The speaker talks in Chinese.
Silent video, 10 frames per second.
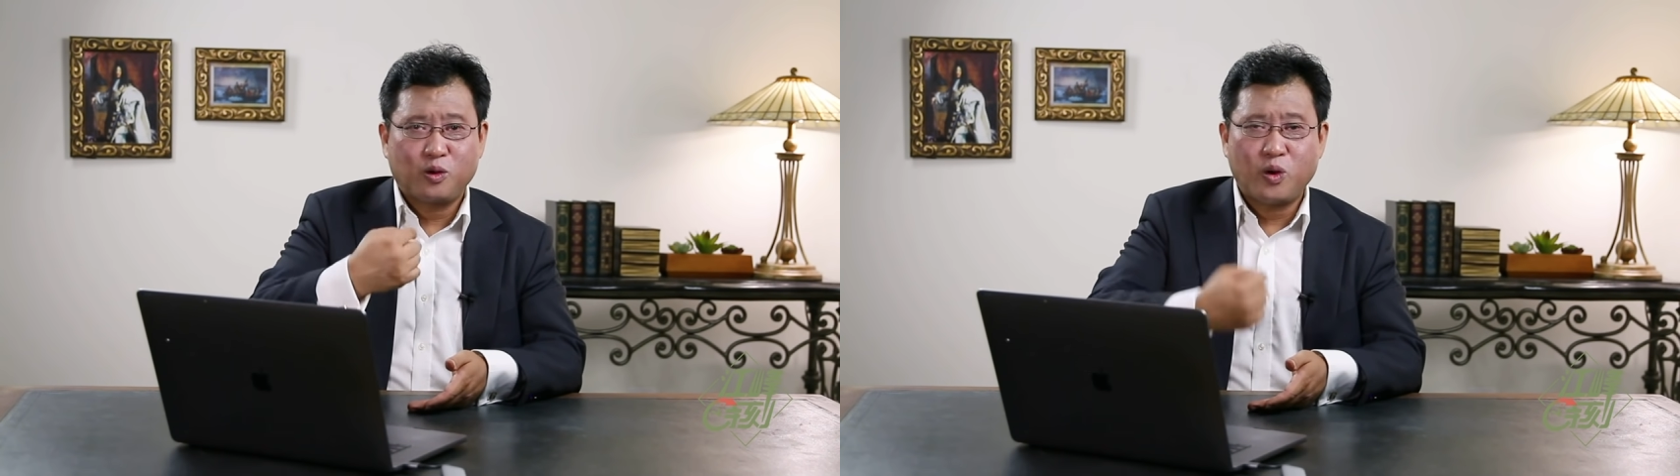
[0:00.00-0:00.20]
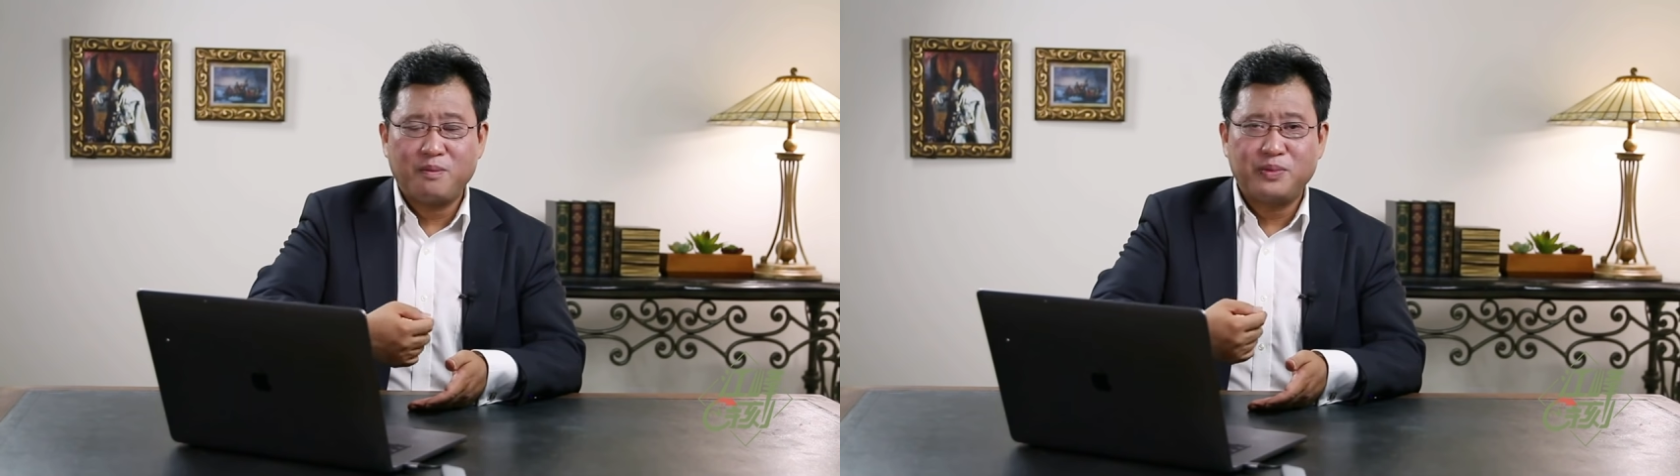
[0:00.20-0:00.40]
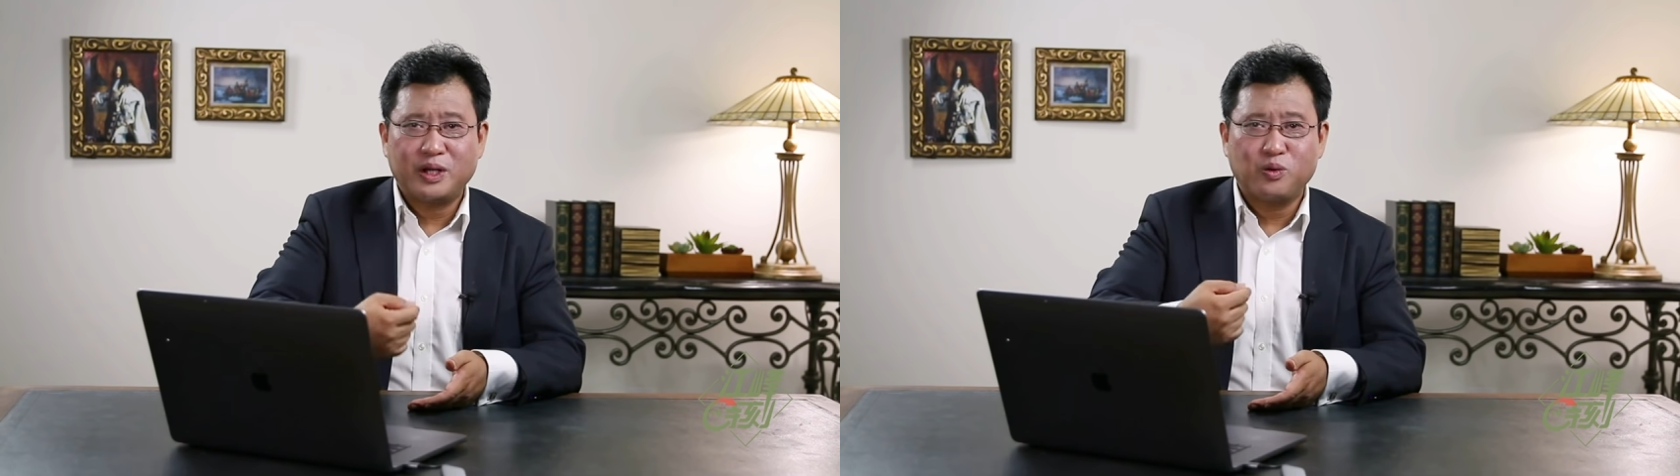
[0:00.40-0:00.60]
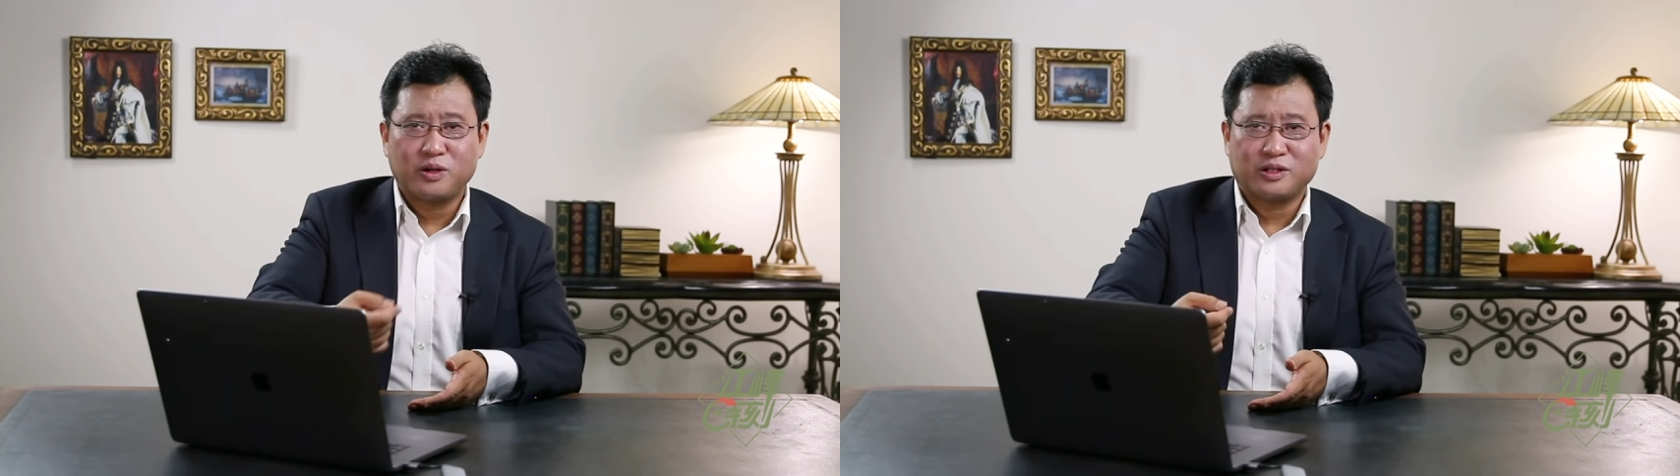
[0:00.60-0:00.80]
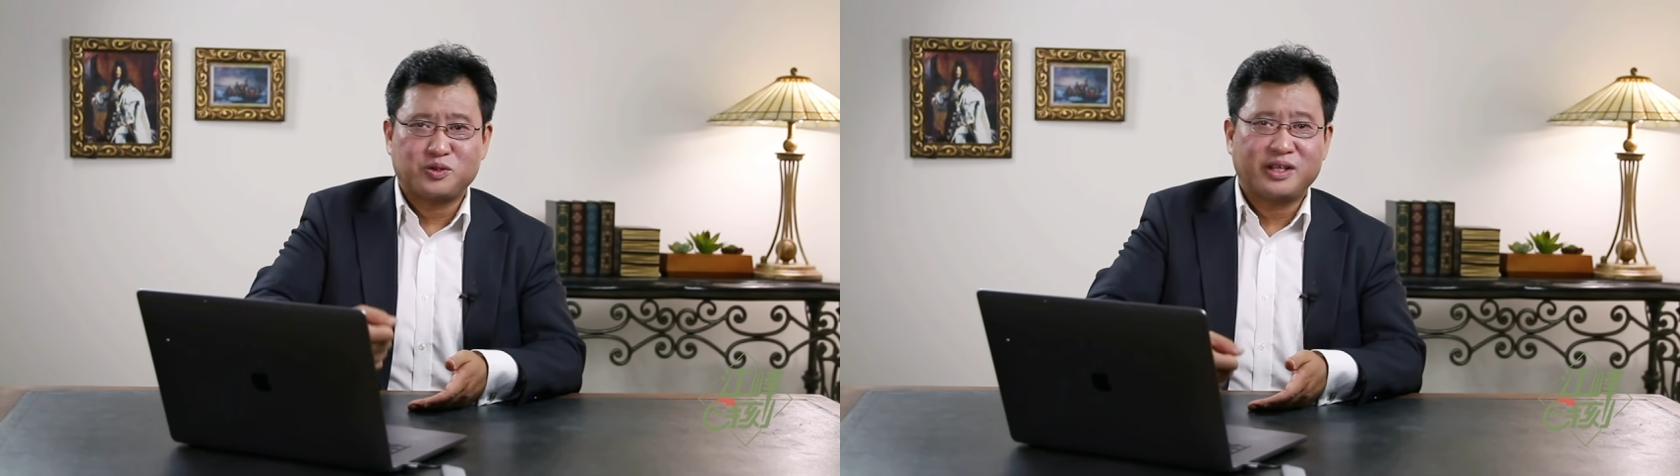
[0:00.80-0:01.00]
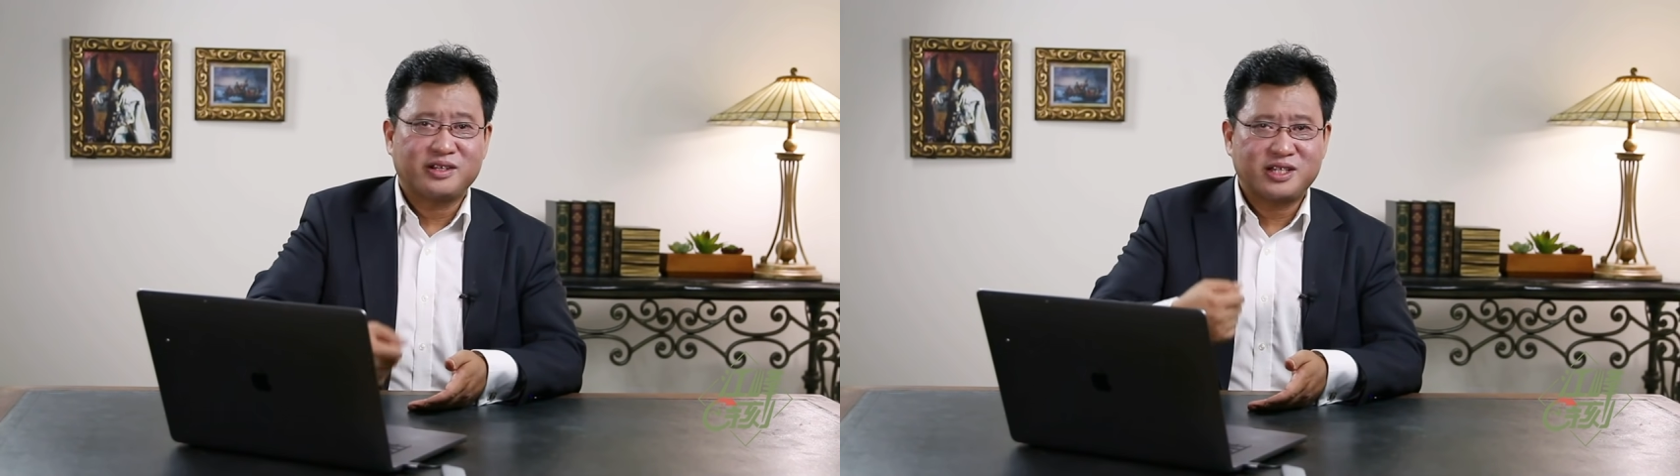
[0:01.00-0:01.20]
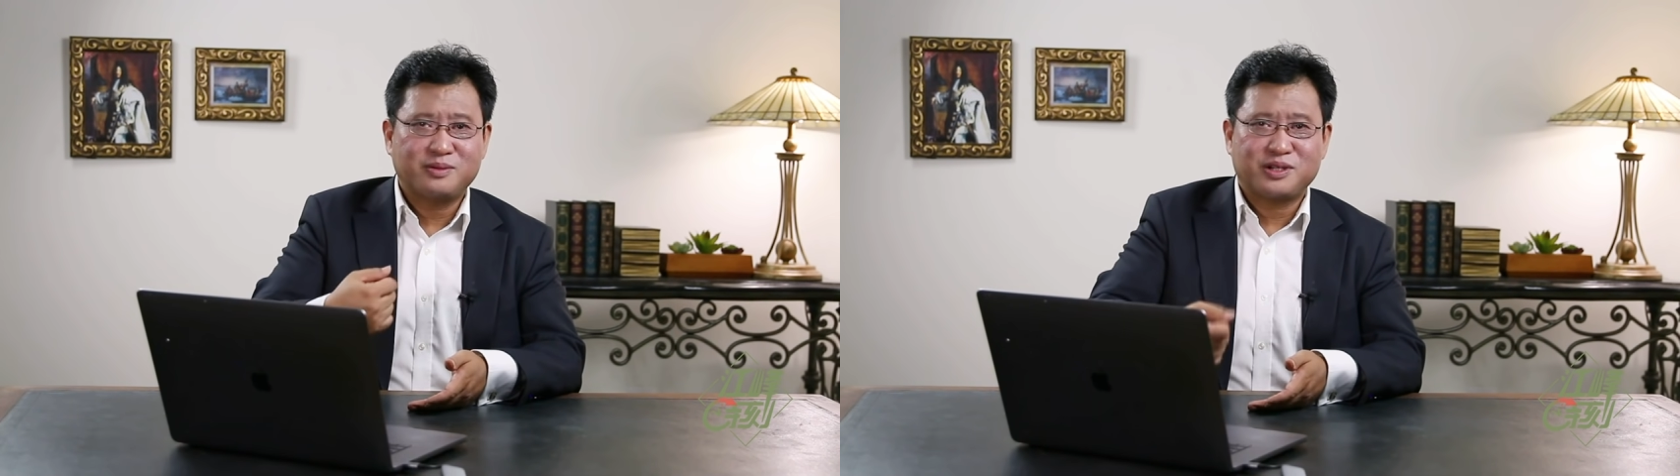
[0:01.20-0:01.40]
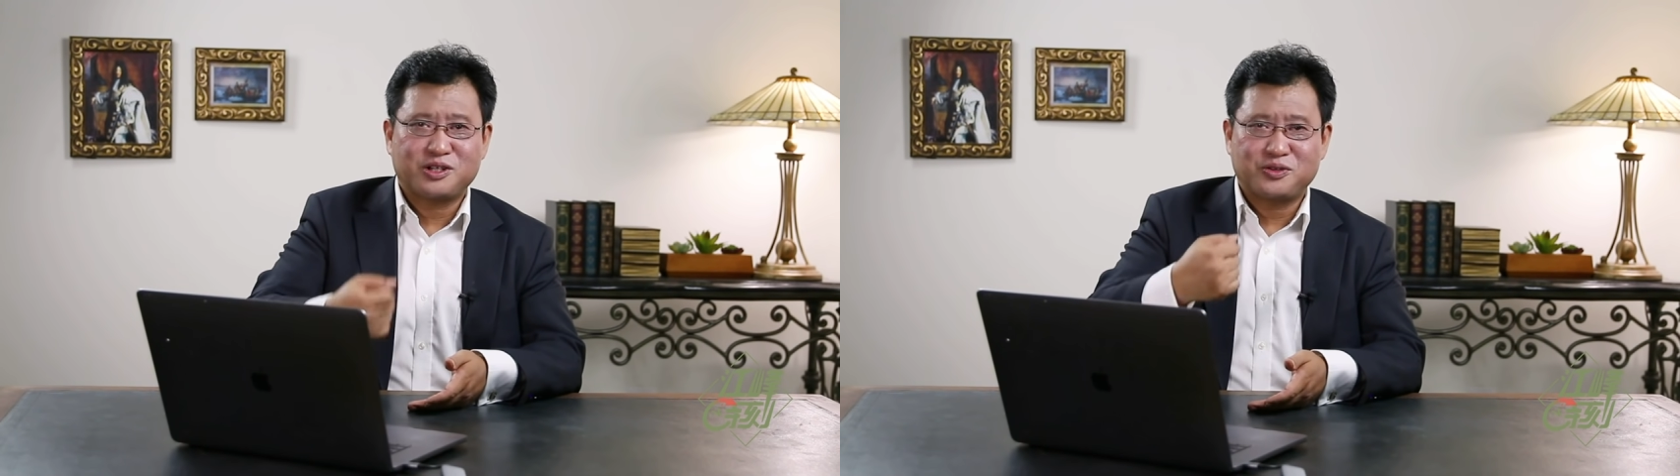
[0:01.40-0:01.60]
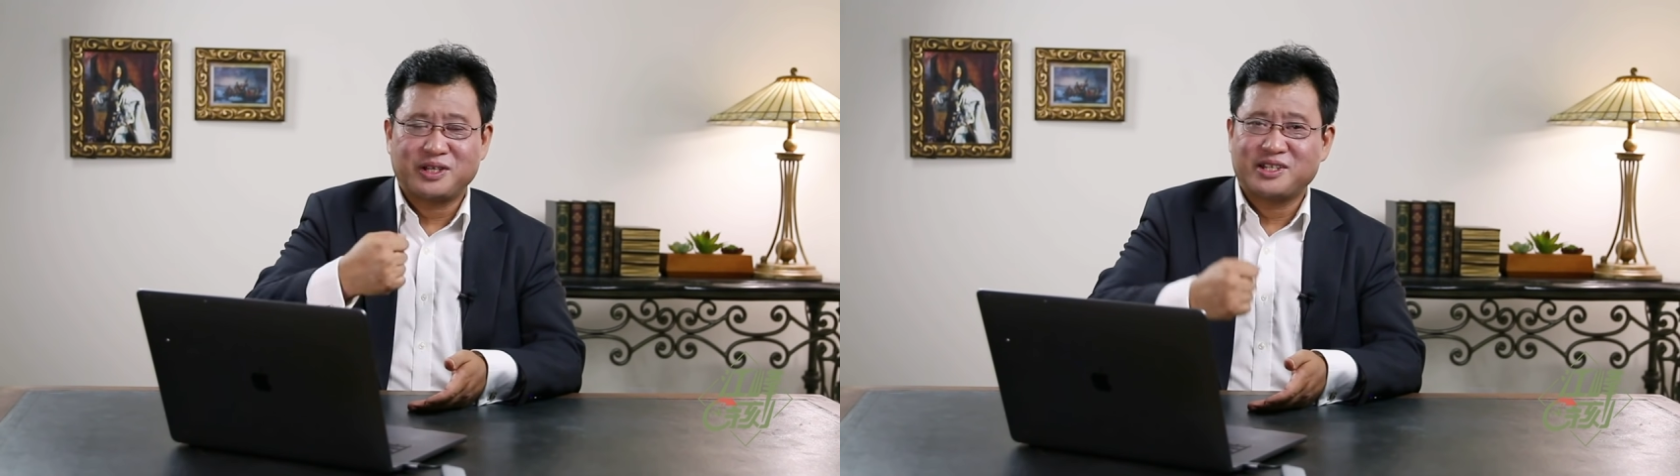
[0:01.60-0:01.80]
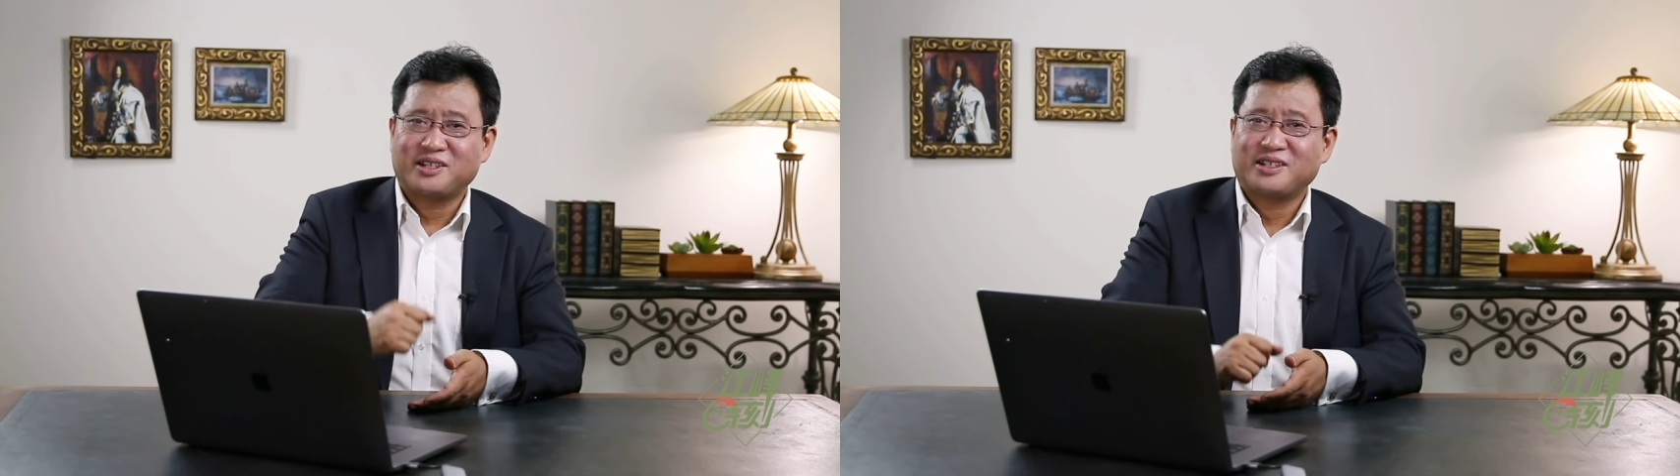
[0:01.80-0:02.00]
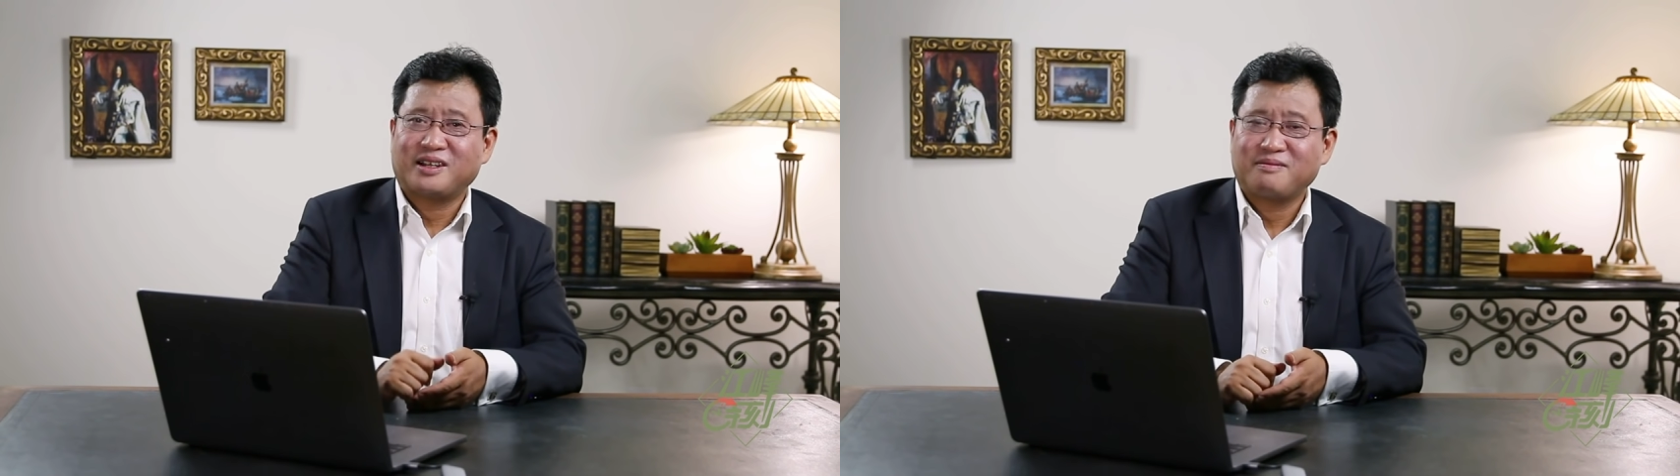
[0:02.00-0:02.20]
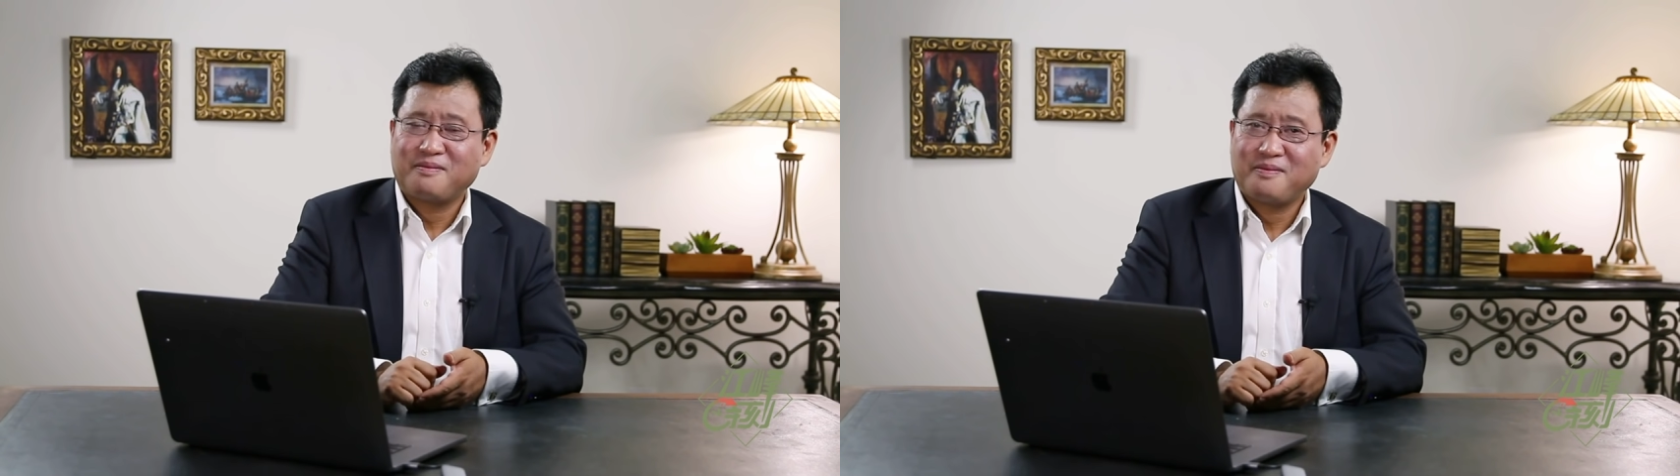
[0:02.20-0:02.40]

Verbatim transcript: 关闭户口的决定，是不是顺理成章？